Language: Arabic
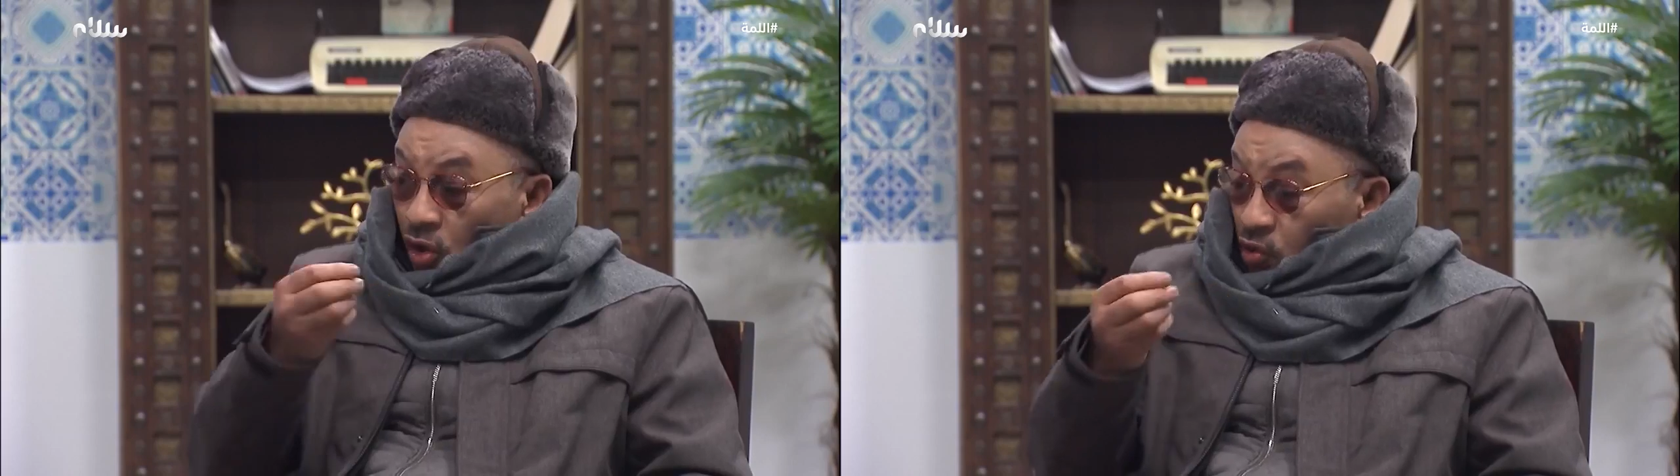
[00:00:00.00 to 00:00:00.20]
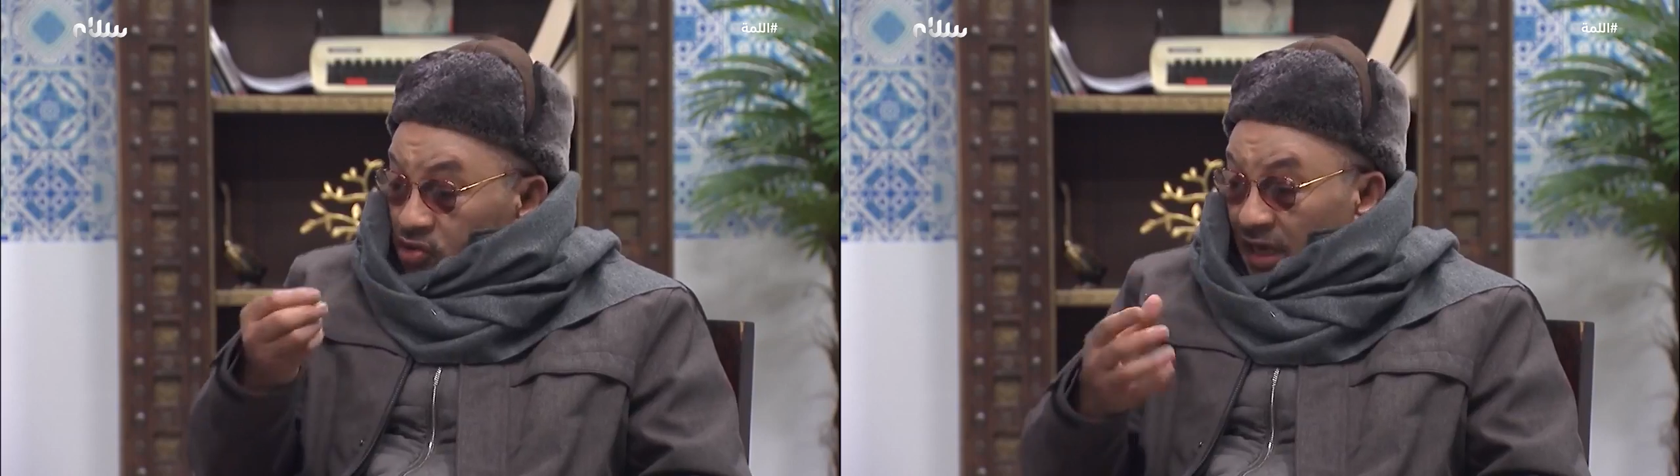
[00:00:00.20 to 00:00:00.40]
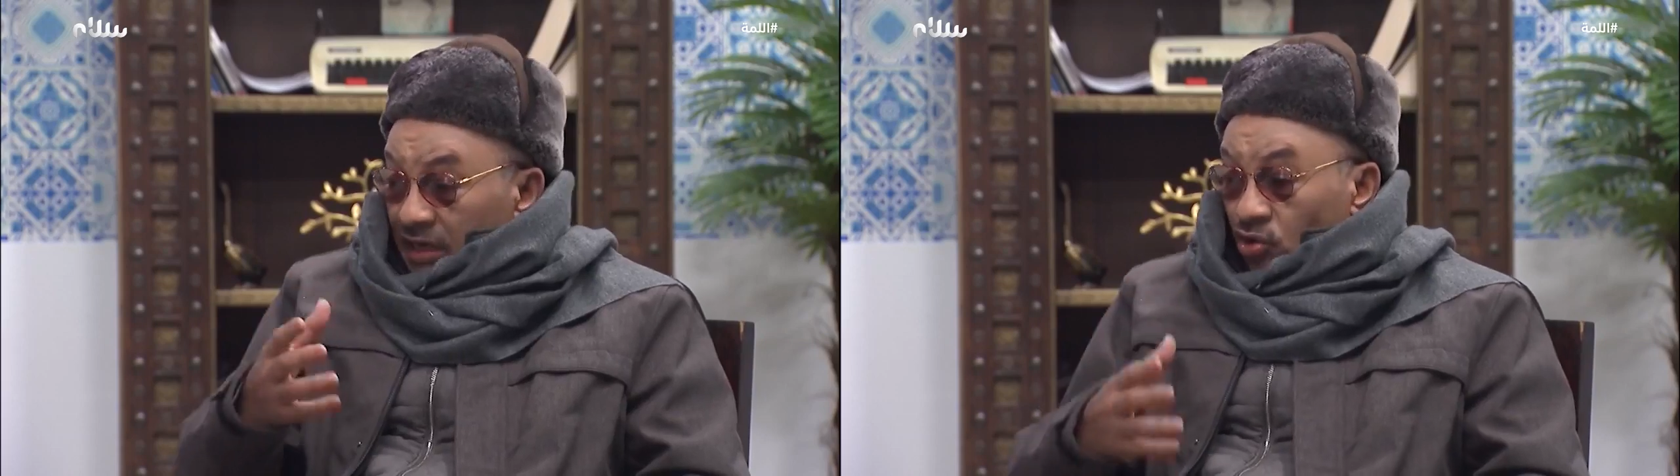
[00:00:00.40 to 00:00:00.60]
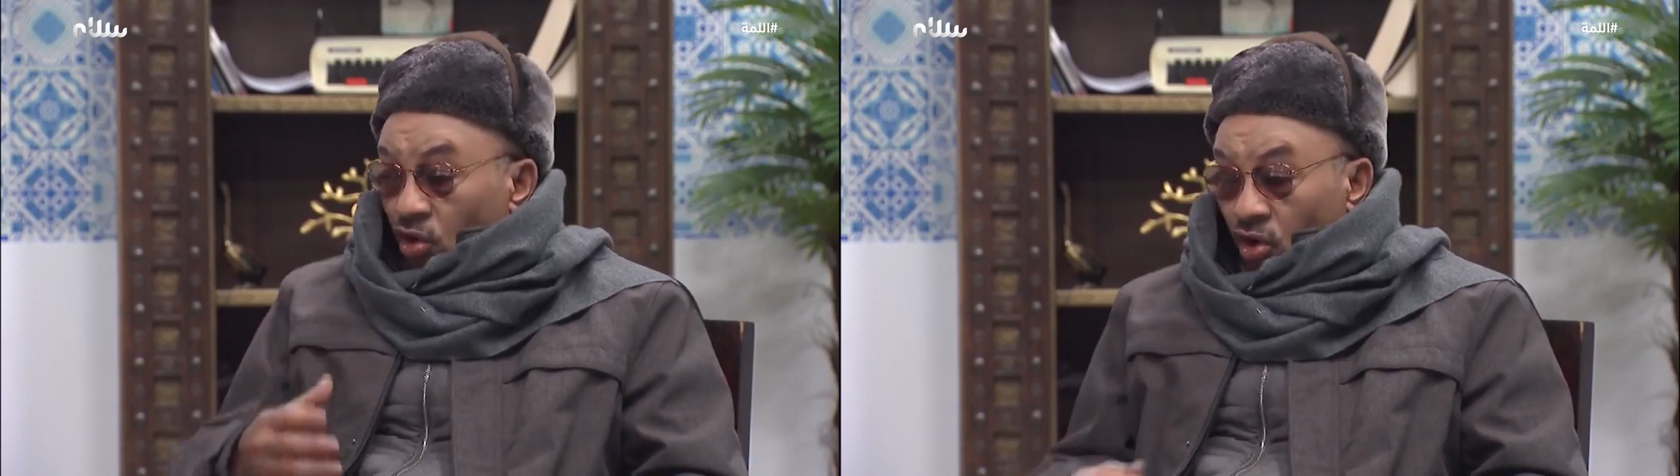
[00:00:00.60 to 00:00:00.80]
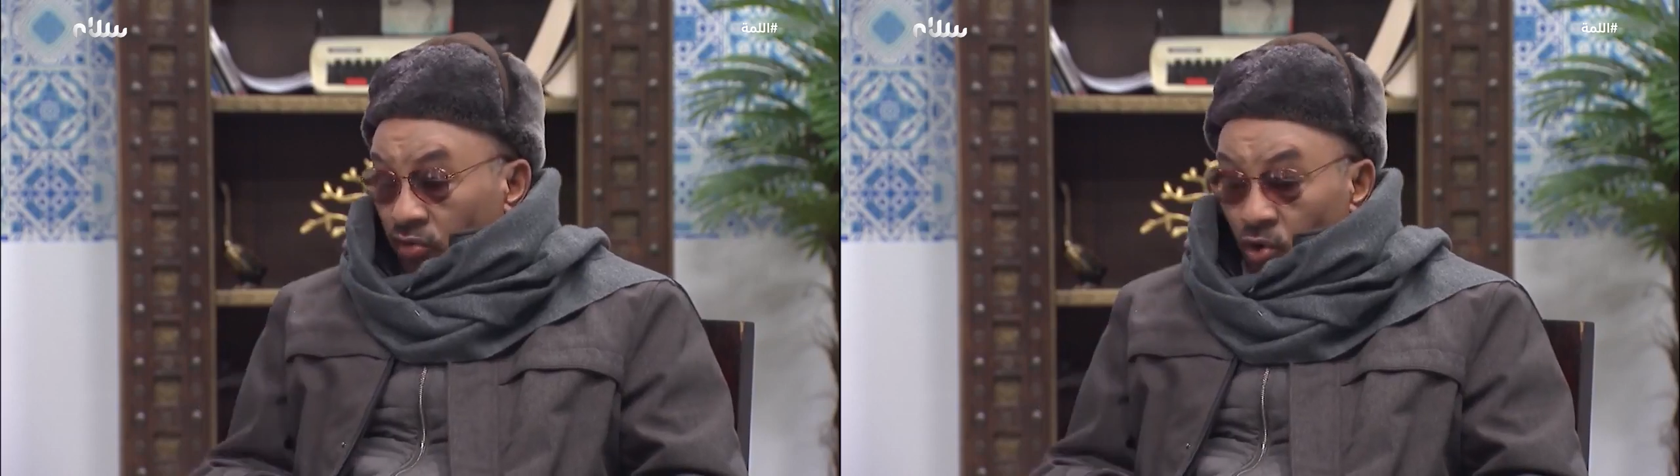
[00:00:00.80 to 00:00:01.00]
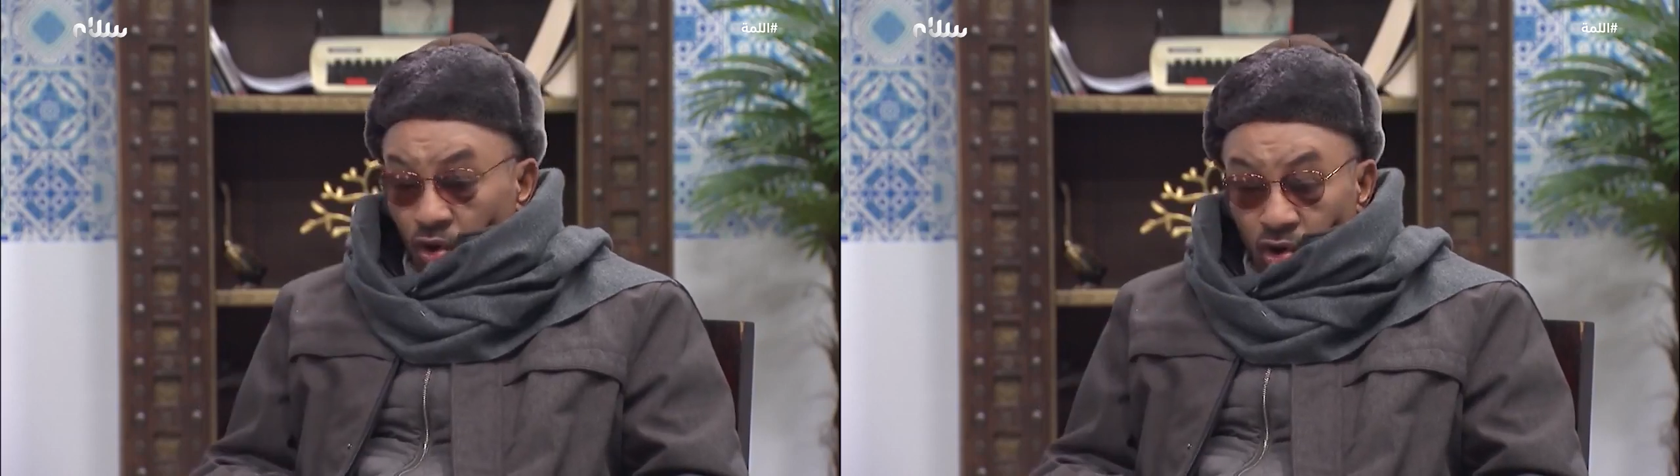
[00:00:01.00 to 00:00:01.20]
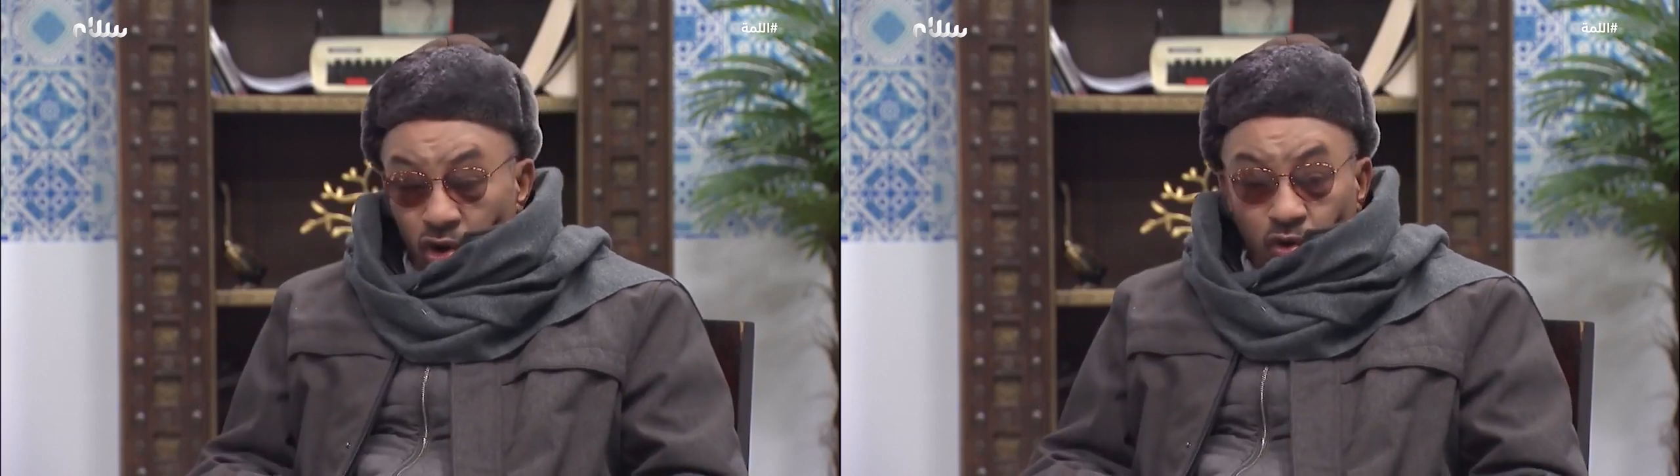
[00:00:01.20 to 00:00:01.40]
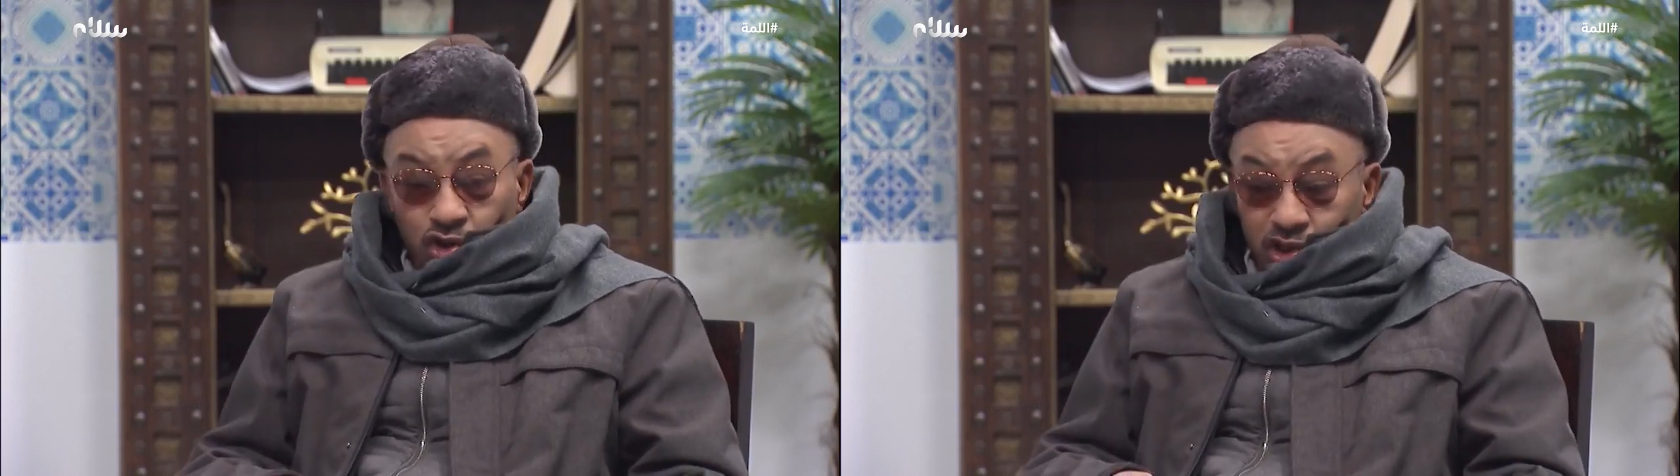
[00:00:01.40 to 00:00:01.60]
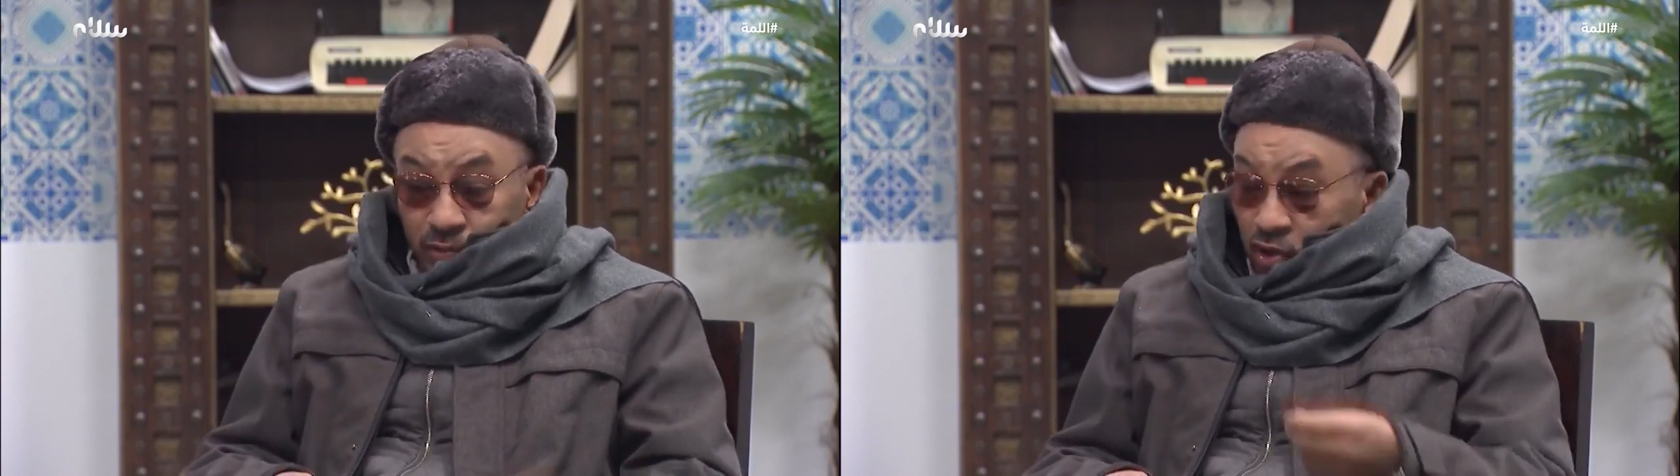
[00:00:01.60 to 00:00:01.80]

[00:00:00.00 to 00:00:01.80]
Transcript: وساعدوهم وجابوا